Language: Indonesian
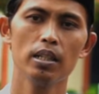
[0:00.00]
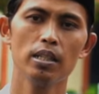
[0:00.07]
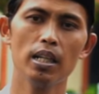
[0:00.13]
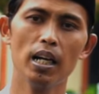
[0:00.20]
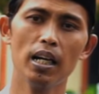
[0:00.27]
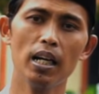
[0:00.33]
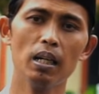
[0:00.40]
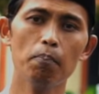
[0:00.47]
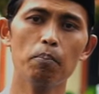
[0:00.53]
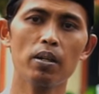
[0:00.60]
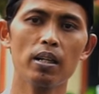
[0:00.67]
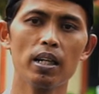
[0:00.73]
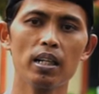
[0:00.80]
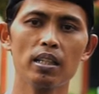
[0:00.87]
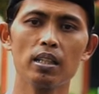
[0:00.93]
jangan
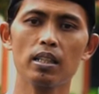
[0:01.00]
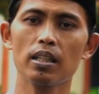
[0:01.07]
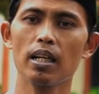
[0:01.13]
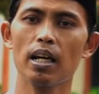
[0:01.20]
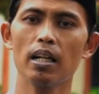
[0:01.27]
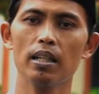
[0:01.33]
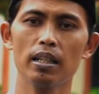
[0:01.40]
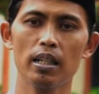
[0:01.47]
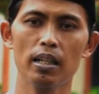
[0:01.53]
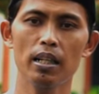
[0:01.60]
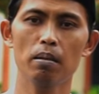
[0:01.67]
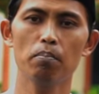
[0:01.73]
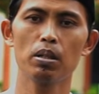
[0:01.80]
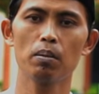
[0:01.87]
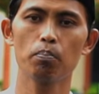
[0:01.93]
pernah sesekali
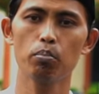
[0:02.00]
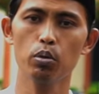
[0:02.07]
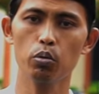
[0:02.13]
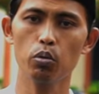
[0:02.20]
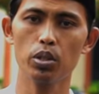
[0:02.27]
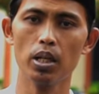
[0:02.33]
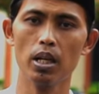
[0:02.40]
kalian berputus